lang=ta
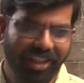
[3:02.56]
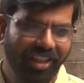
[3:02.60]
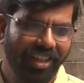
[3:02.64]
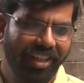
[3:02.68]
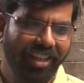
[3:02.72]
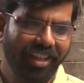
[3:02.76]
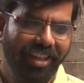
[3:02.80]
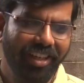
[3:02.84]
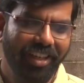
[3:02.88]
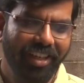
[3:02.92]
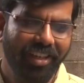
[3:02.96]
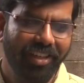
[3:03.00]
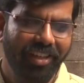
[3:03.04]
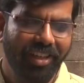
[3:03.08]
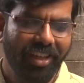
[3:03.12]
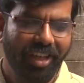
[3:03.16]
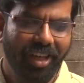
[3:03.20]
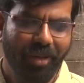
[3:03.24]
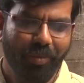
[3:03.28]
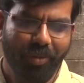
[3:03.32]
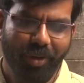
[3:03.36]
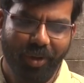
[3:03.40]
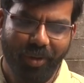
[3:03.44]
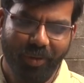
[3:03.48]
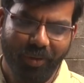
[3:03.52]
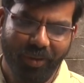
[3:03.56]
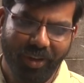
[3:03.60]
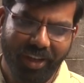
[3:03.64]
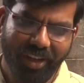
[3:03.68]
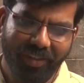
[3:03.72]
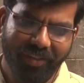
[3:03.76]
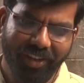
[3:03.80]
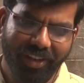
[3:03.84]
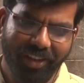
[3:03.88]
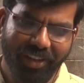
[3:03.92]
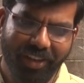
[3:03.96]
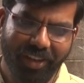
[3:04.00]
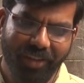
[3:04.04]
தெரியலையா அப்போ
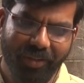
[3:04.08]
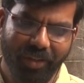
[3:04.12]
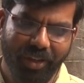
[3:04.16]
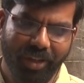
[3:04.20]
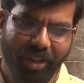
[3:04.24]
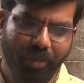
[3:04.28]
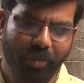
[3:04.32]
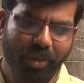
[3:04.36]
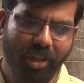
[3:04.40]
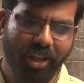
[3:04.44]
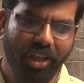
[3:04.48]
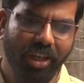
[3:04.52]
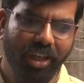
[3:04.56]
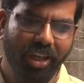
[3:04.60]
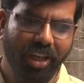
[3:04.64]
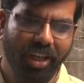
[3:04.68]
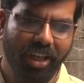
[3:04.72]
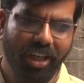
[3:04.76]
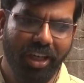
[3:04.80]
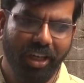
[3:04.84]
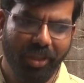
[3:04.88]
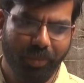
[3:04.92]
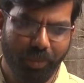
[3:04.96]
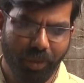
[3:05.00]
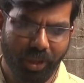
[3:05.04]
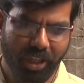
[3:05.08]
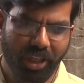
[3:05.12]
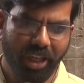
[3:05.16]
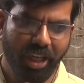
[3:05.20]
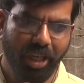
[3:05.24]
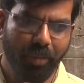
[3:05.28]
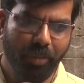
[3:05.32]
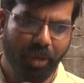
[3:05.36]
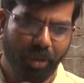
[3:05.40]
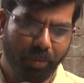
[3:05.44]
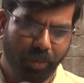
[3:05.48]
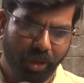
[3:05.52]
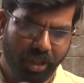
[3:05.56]
அவங்களாம் வந்து இவர் தமிழர்கள் இல்லை இப்போ இந்த
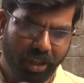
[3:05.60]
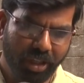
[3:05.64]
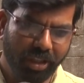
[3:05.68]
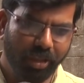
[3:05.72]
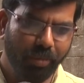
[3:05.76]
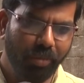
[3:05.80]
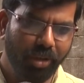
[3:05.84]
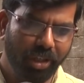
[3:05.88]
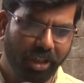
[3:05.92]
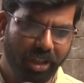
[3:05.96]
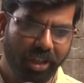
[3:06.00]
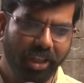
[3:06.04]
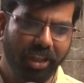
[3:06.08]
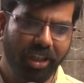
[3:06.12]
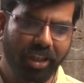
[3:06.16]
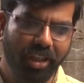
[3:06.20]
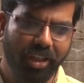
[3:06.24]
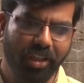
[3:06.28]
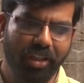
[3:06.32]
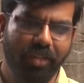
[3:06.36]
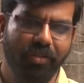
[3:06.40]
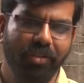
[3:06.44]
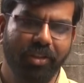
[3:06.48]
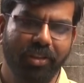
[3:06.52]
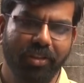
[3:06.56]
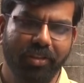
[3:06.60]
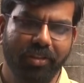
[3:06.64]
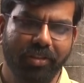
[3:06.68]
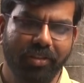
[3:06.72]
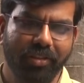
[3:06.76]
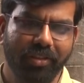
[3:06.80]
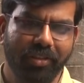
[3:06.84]
ஏழு பேர் மட்டும் தான் தமிழர்கள் நிற்கிறாங்க இவர்